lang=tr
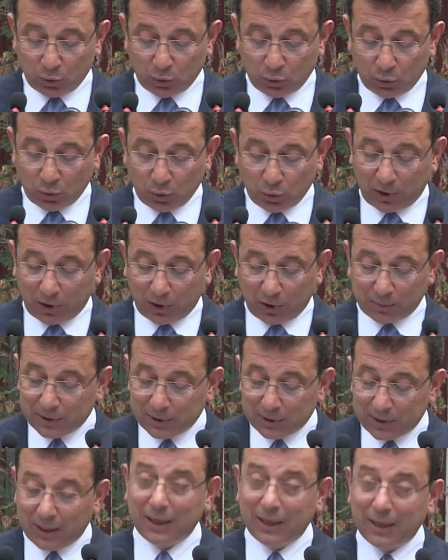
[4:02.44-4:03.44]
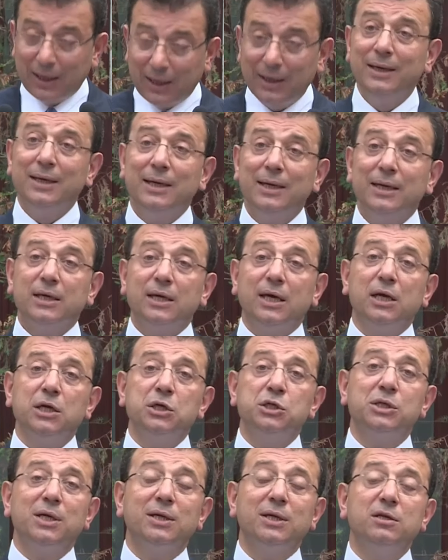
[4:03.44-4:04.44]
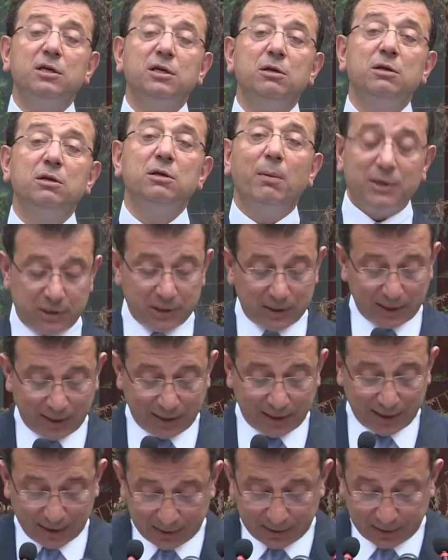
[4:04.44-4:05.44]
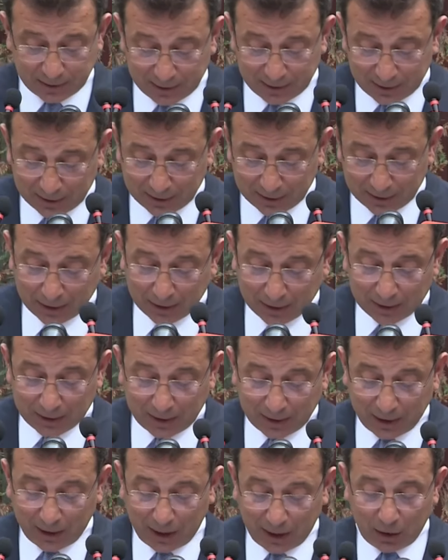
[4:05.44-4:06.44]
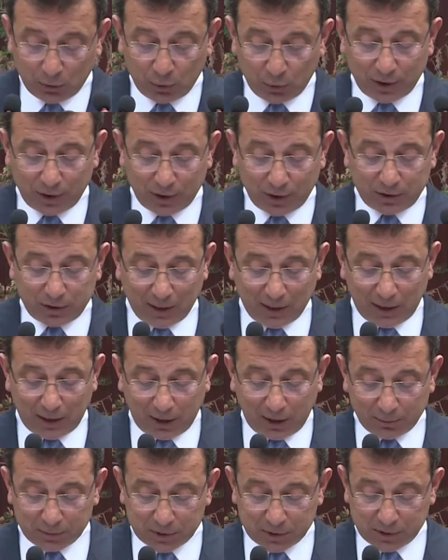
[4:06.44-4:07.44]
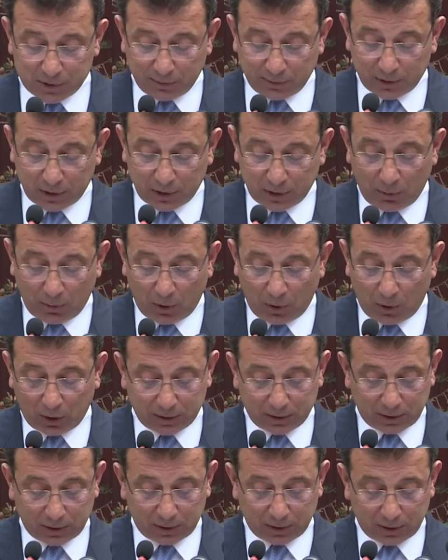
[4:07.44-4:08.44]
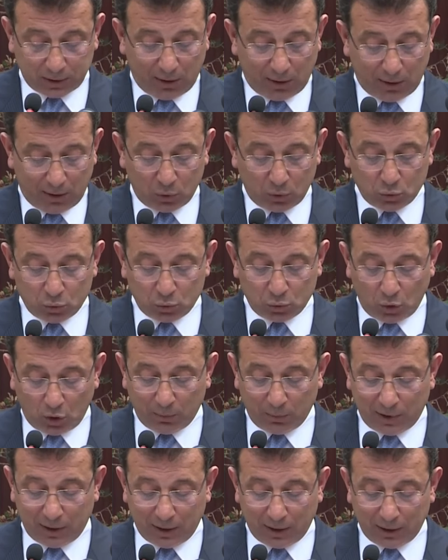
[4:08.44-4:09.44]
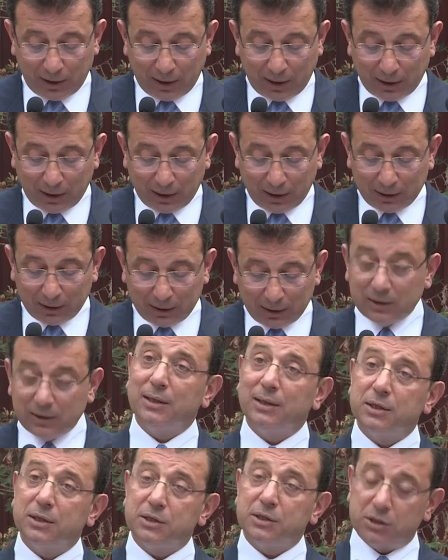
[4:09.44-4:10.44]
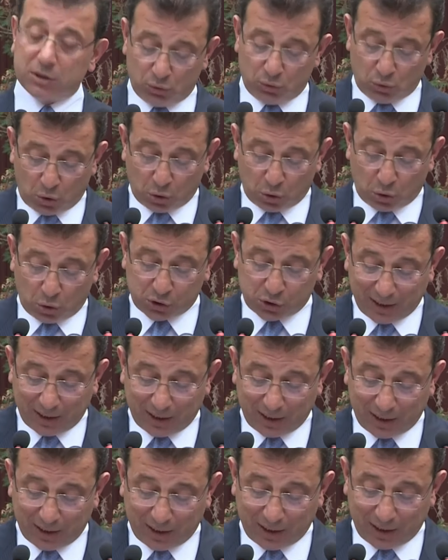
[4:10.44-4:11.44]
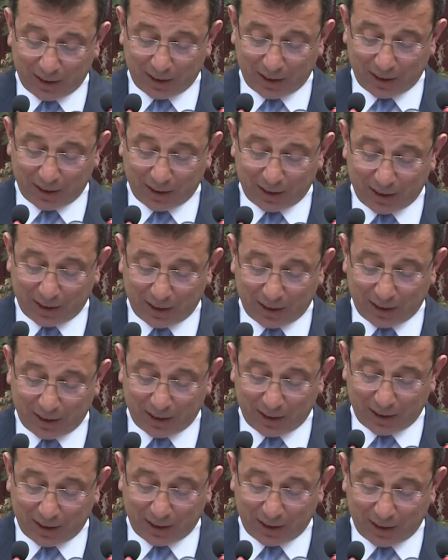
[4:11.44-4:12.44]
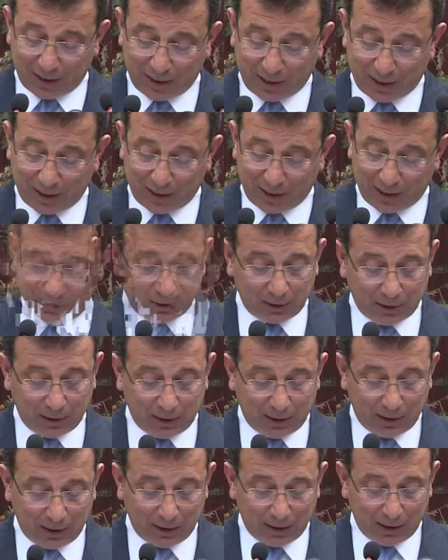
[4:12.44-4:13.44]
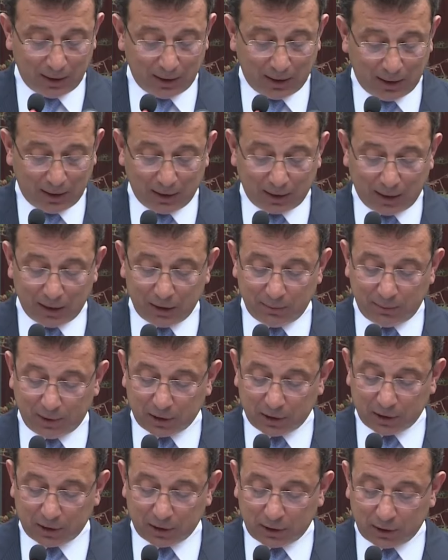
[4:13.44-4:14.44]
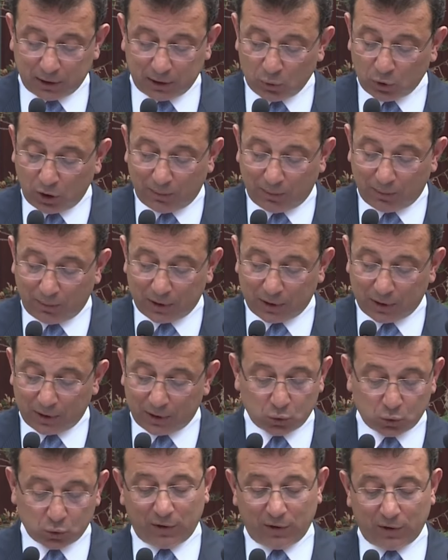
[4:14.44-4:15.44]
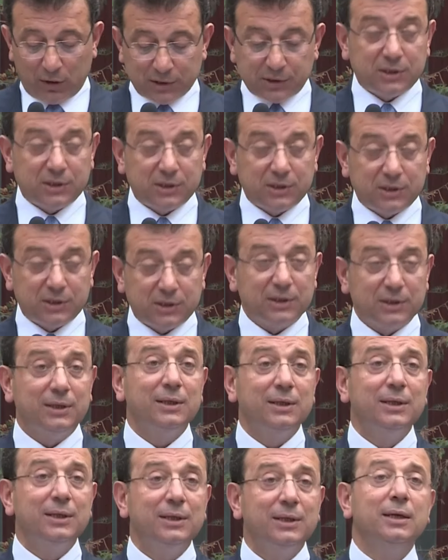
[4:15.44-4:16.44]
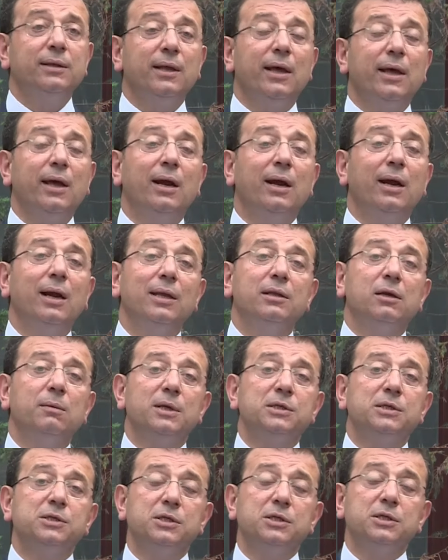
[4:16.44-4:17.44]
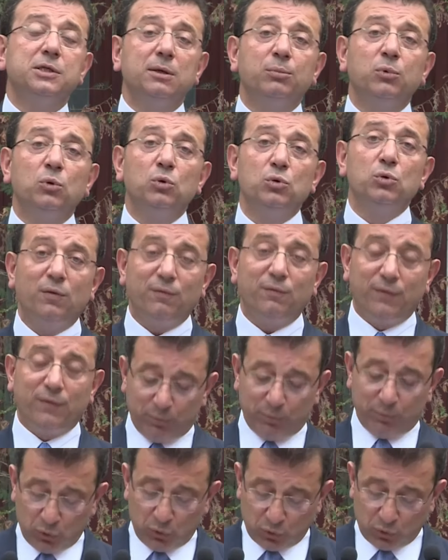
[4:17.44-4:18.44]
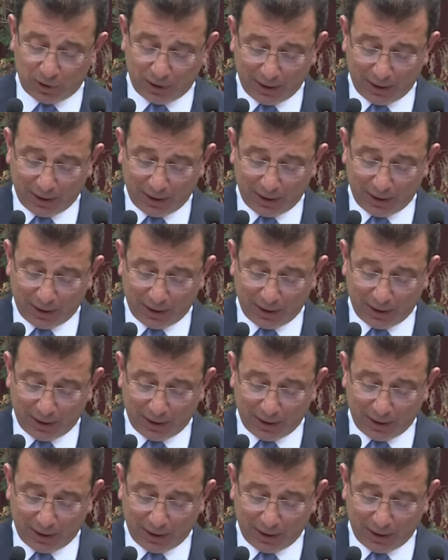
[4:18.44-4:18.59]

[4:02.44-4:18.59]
dönem kapsamında genişletilmemesi gerektiği, yerel yönetim geleneğimize ve demokratik teamüllere uygun olmayan, halkın iradesi yok sayan, idari nitelikli bir kararla alınan kayyum atama uygulamasına son verilmesi değerlendirmesine bulunuyor ve bunu